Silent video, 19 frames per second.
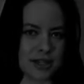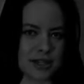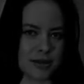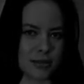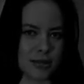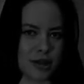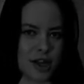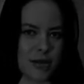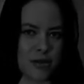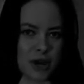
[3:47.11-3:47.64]
Это
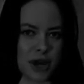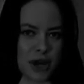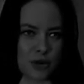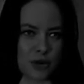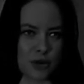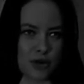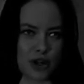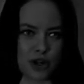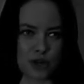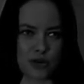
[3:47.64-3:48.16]
была моя
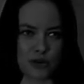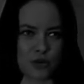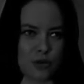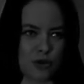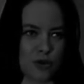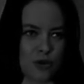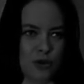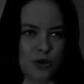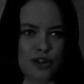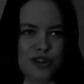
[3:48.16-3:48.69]
роль, которую
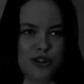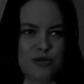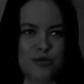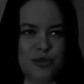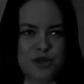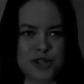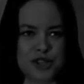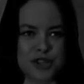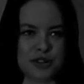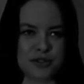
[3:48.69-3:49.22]
полгода
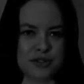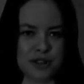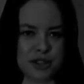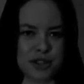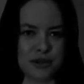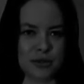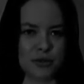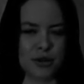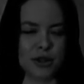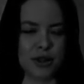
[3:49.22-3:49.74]
репетировала,
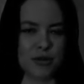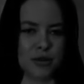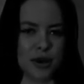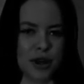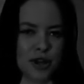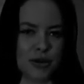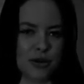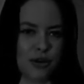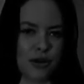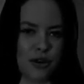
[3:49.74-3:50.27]
это было
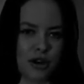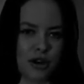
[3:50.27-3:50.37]
мое.